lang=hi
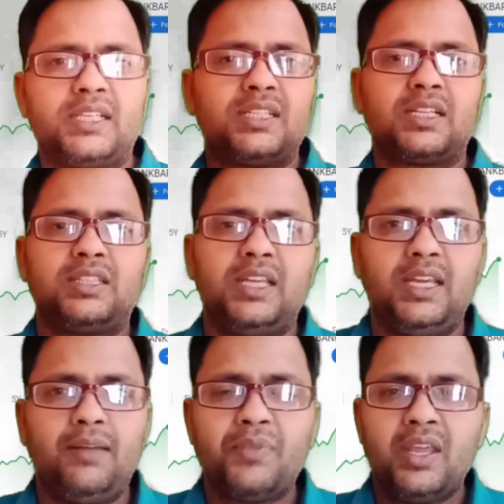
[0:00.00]
देख सकते
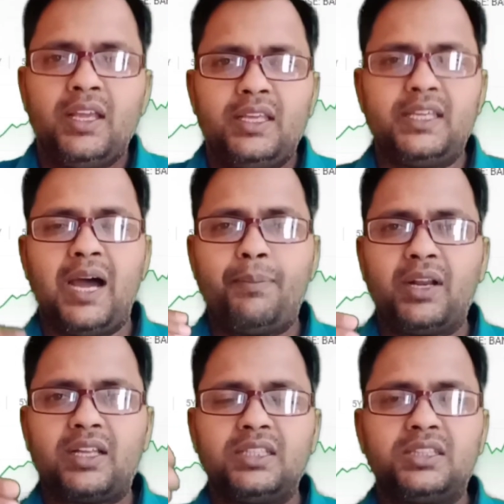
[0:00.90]
हैं यहाँ
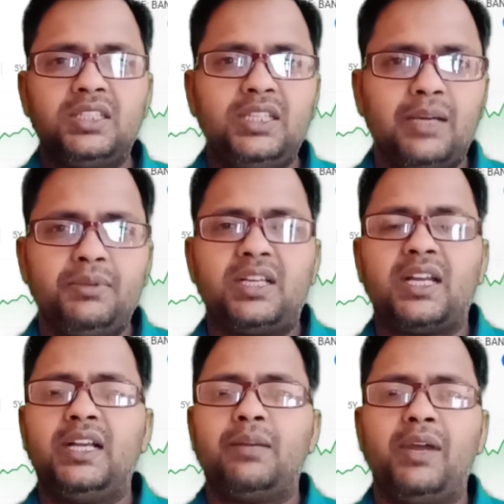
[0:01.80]
पर कितनी अभी
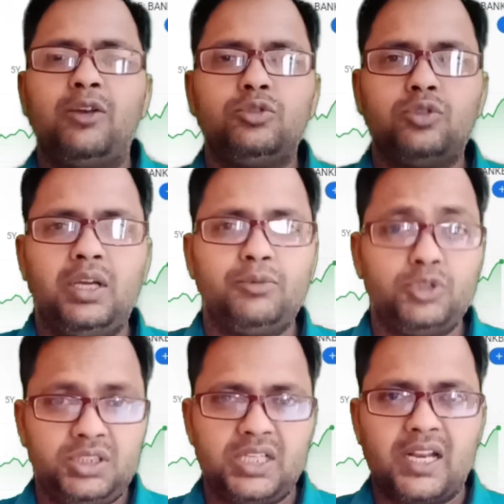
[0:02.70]
करंट वैल्यू जो है
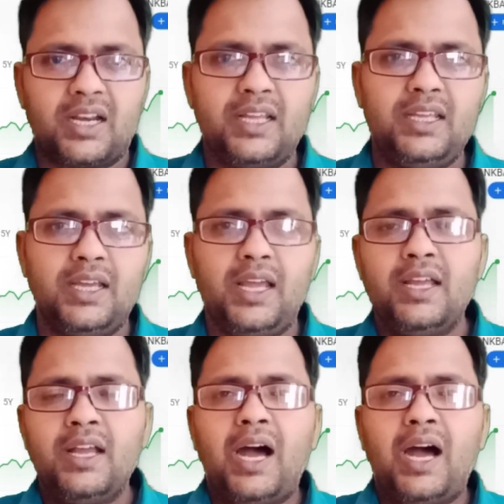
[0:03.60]
वो चल रही है